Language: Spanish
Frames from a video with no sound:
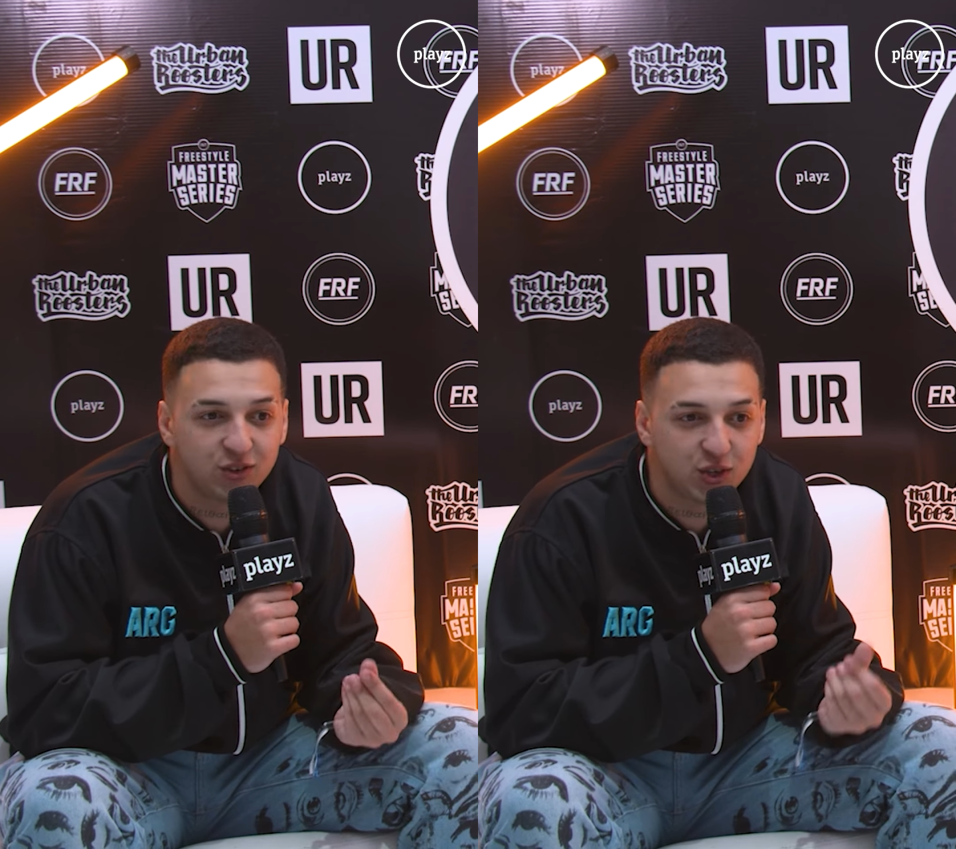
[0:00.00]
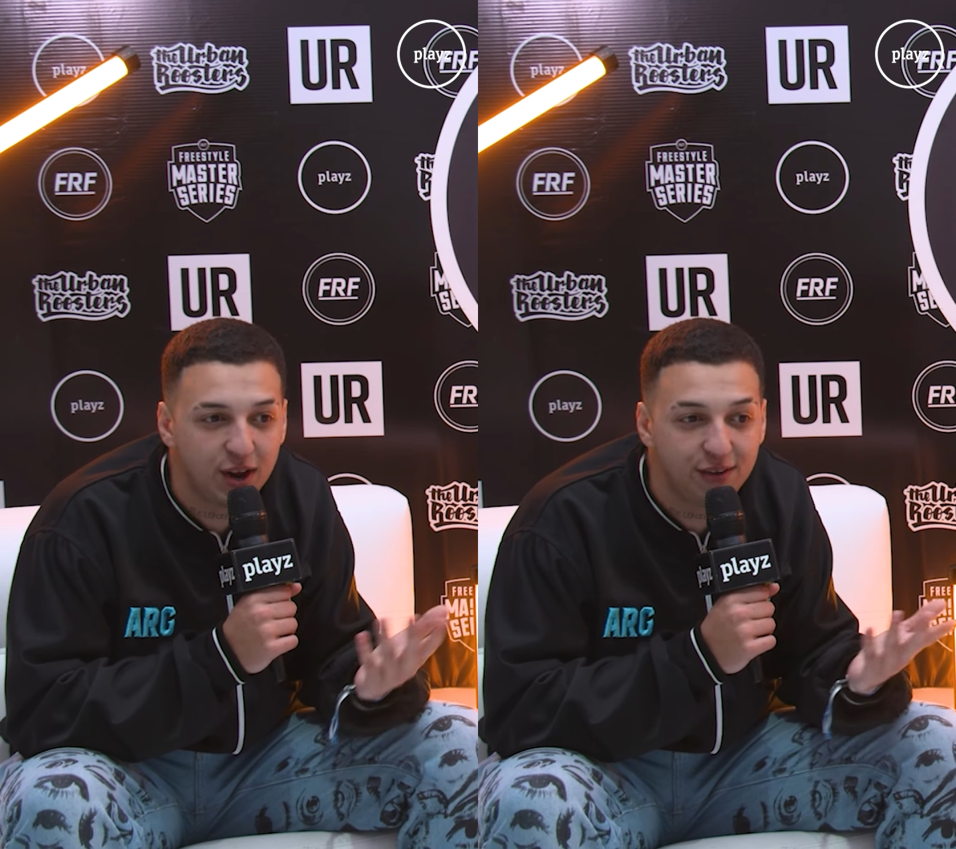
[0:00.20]

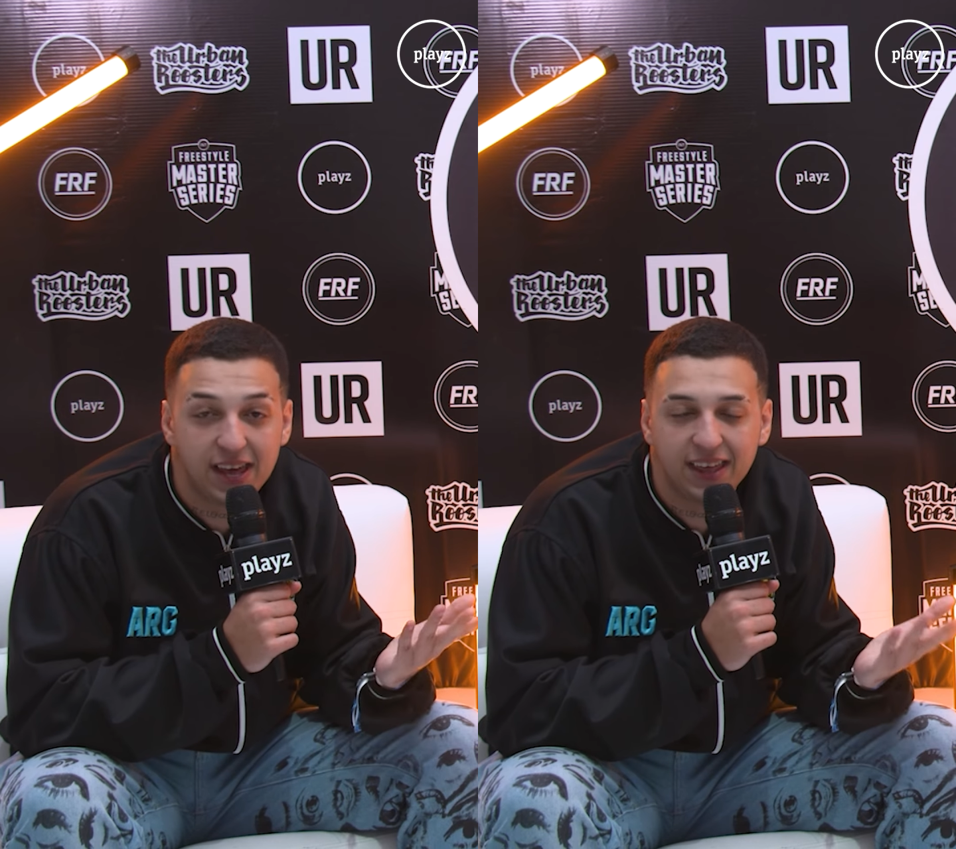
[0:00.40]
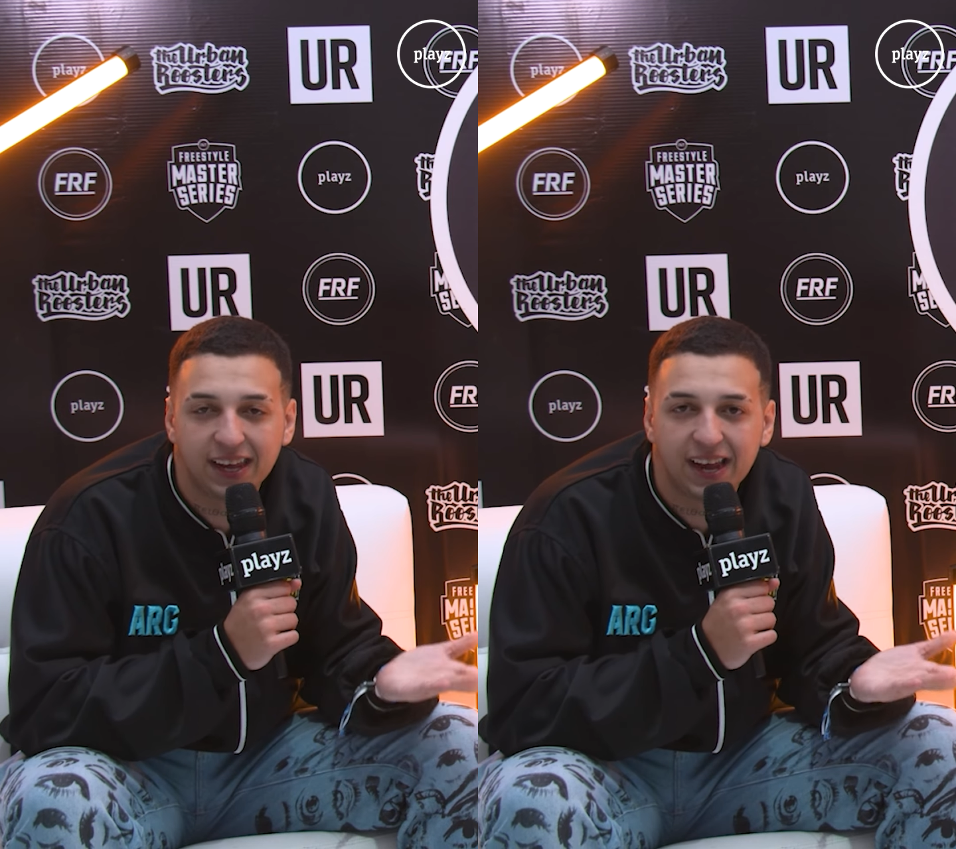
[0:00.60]
yo la
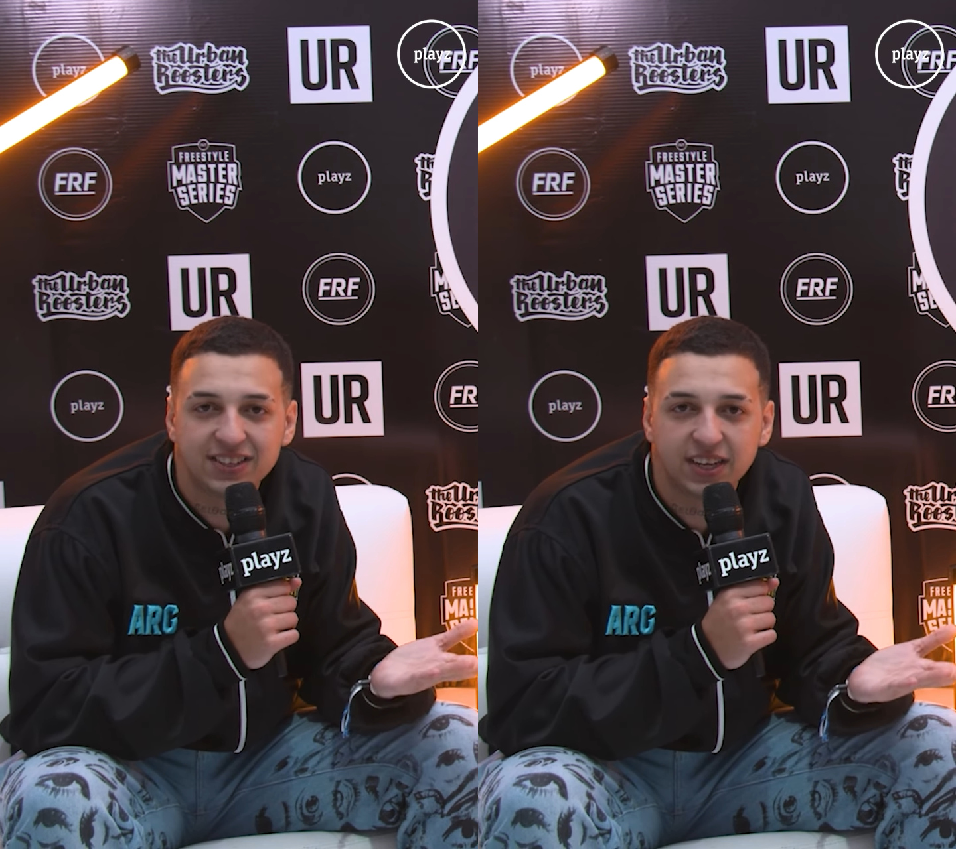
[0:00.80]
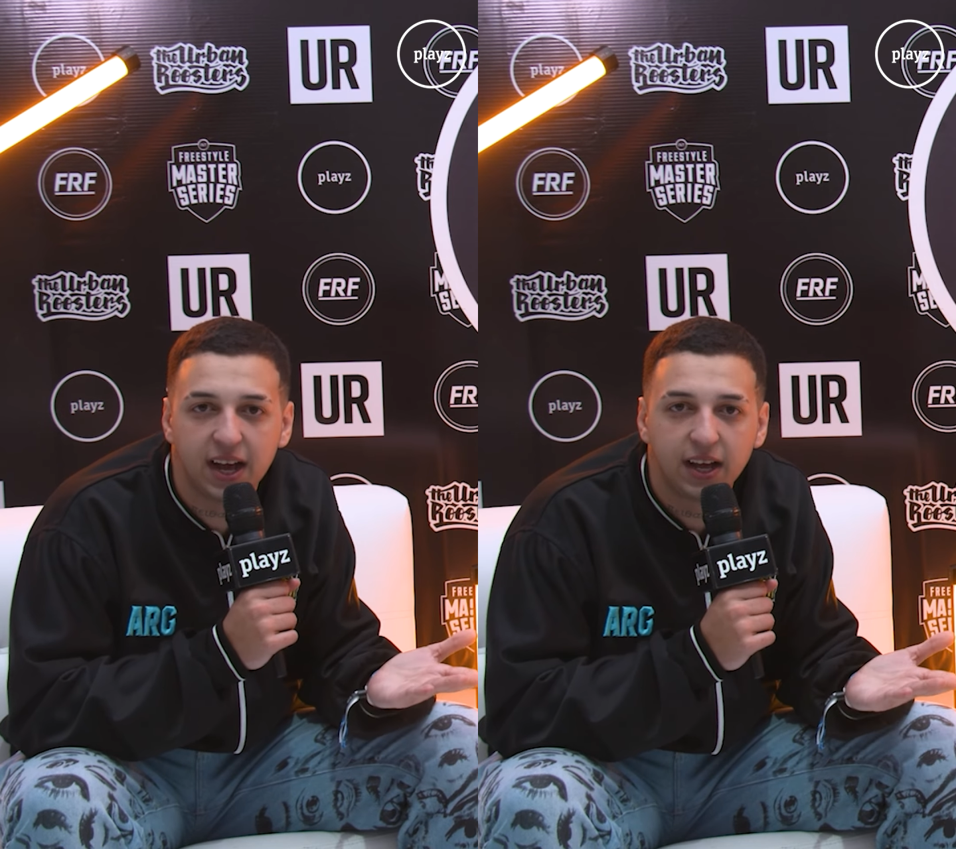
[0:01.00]
veía desde
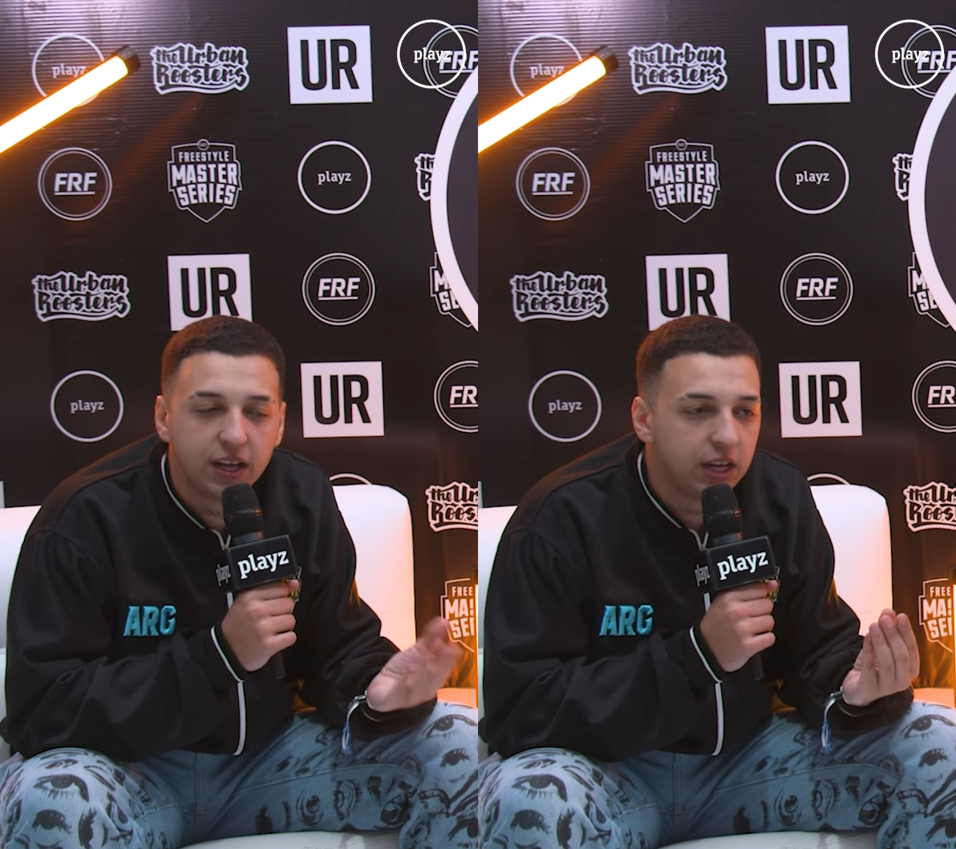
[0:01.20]
casa.